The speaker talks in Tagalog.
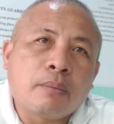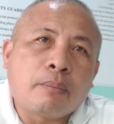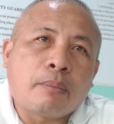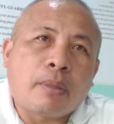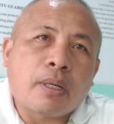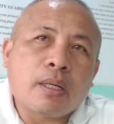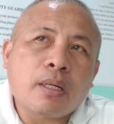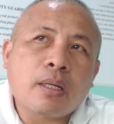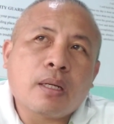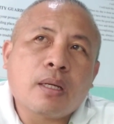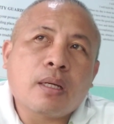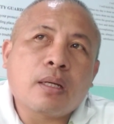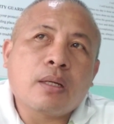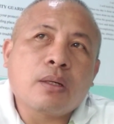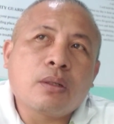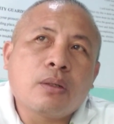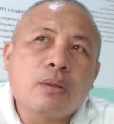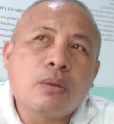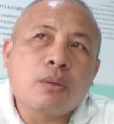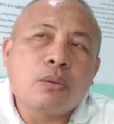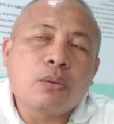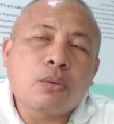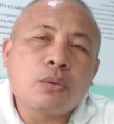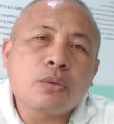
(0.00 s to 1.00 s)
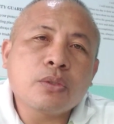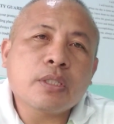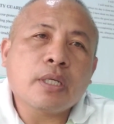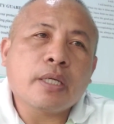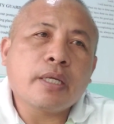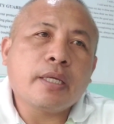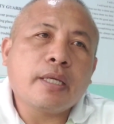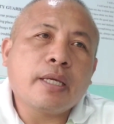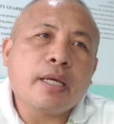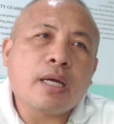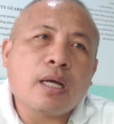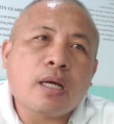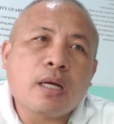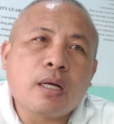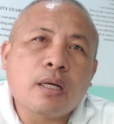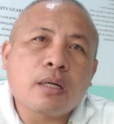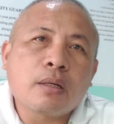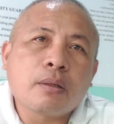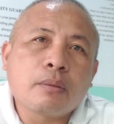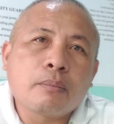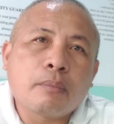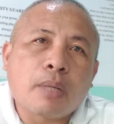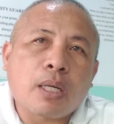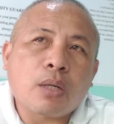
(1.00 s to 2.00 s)
Para ugon sa
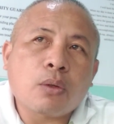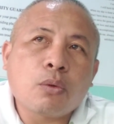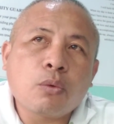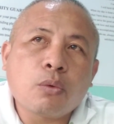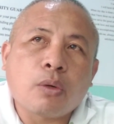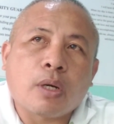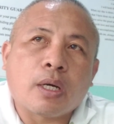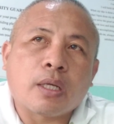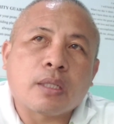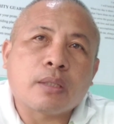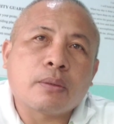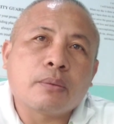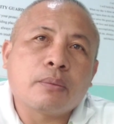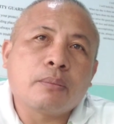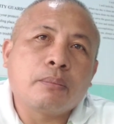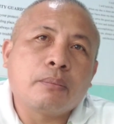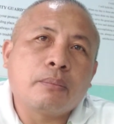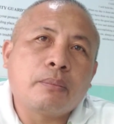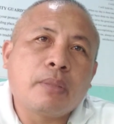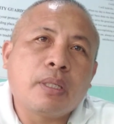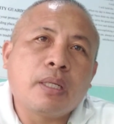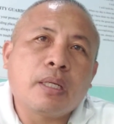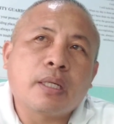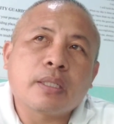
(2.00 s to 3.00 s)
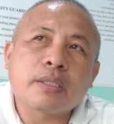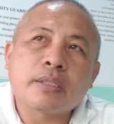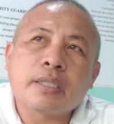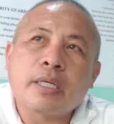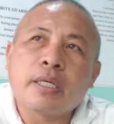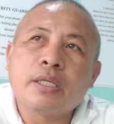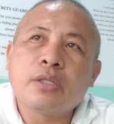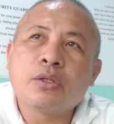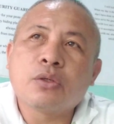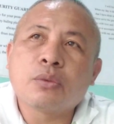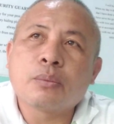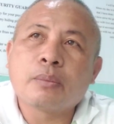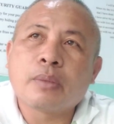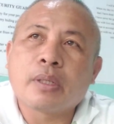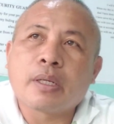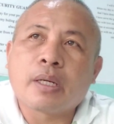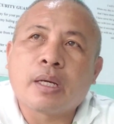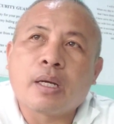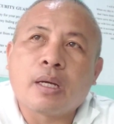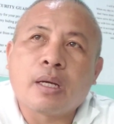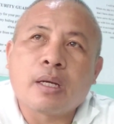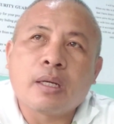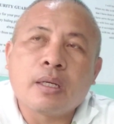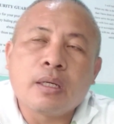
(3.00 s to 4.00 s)
iyahang makuha bilang sa inyong mga
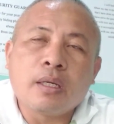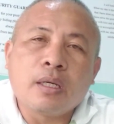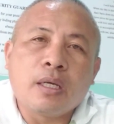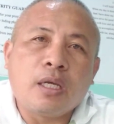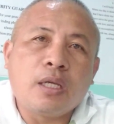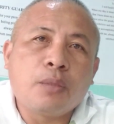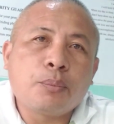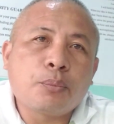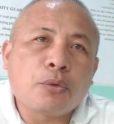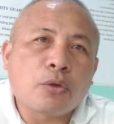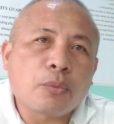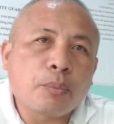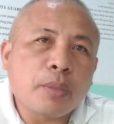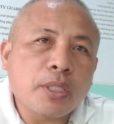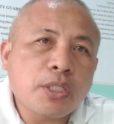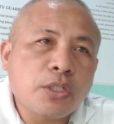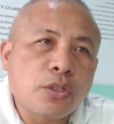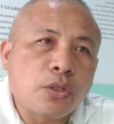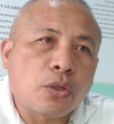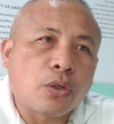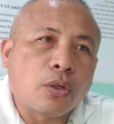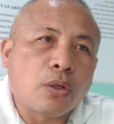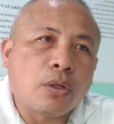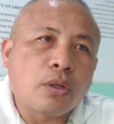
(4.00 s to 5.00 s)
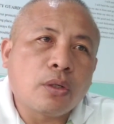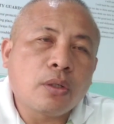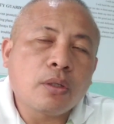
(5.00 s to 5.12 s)
information